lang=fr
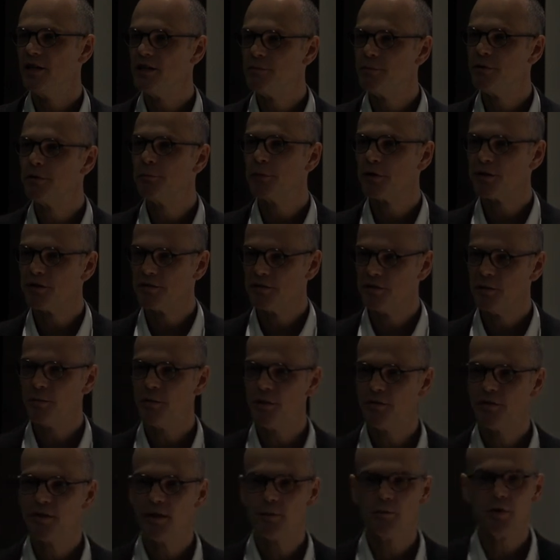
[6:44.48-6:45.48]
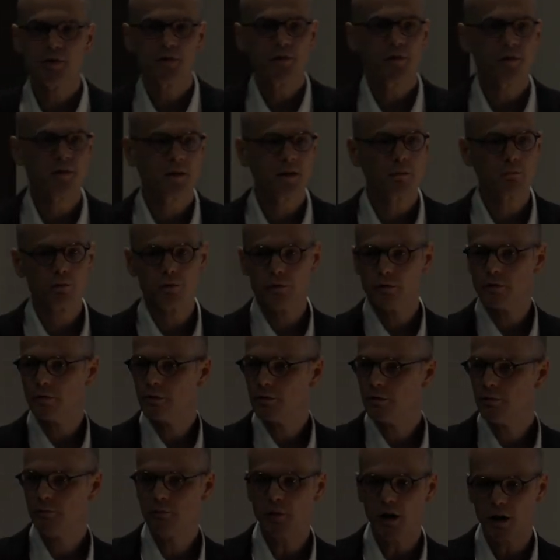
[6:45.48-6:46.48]
explique-moi ce qui s'est passé. Bah, c'est simple,
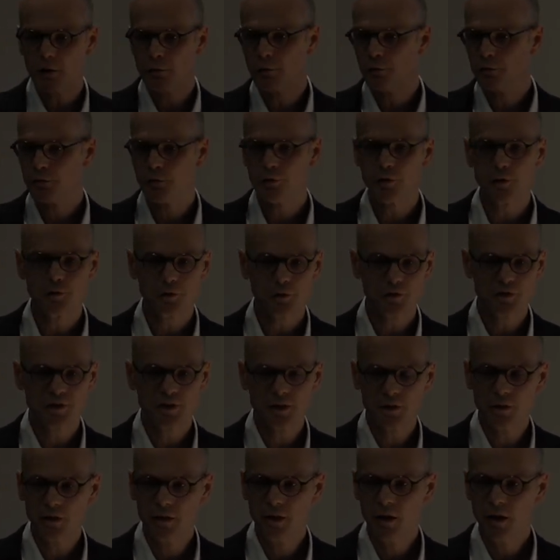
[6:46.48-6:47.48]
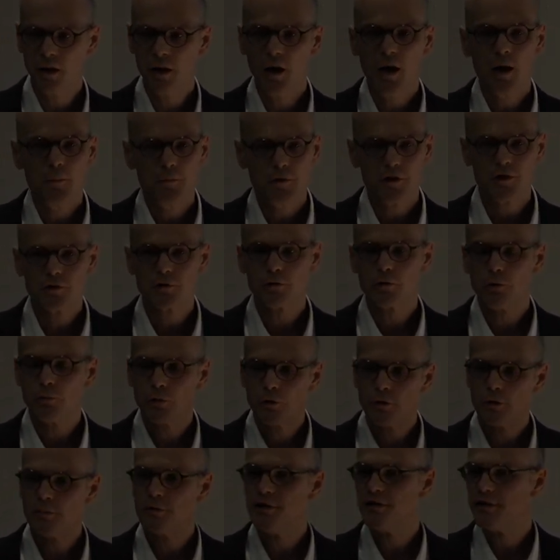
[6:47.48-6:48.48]
il me raconte son entretien. Puis là, je
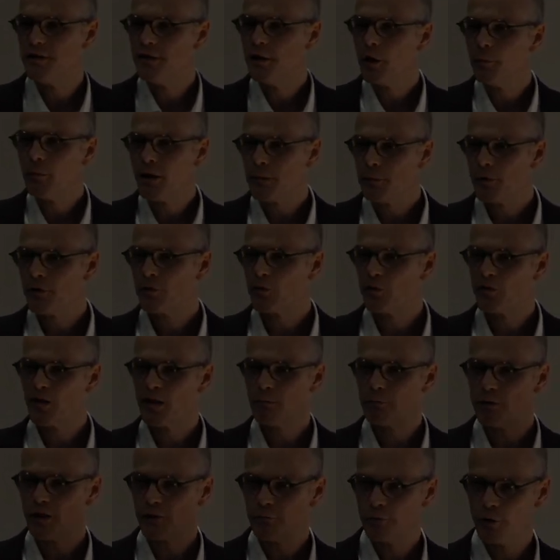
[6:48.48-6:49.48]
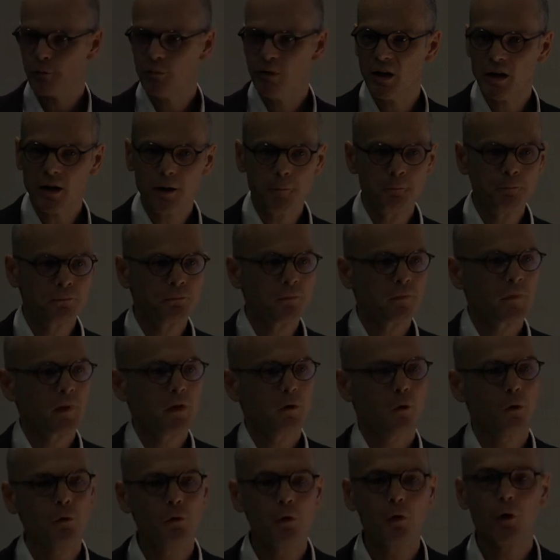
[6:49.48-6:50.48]
comprends, mais c'est normal parce que cette plateforme-là,
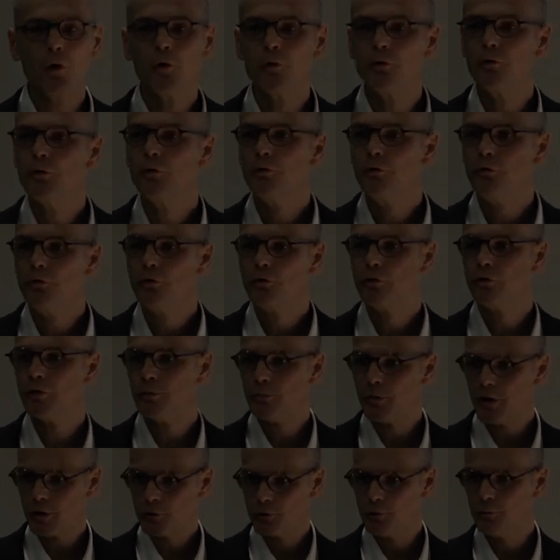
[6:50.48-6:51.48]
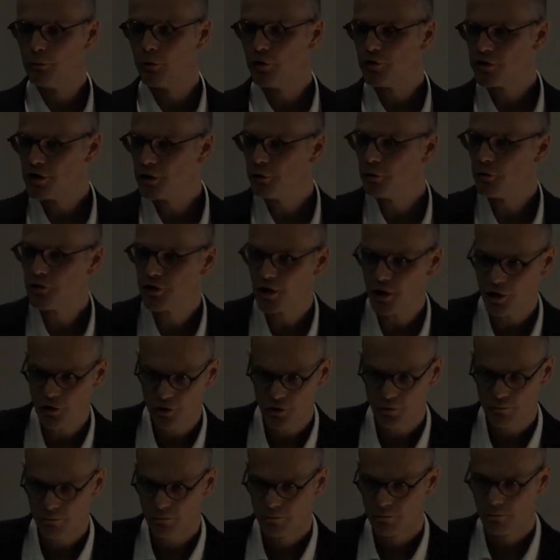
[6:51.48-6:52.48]
on ne rentre dessus que par du projet de
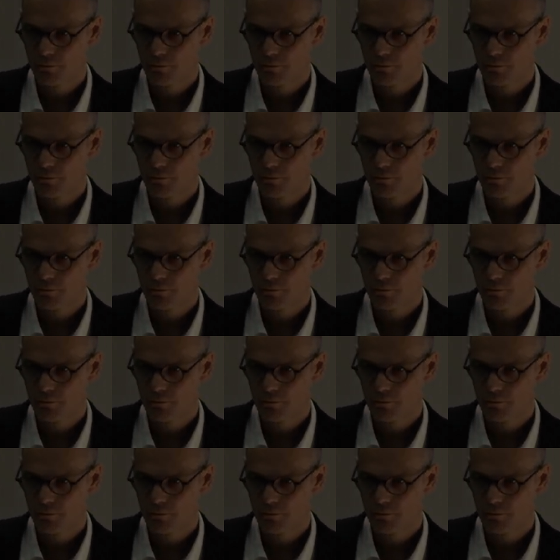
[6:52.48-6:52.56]
recherche,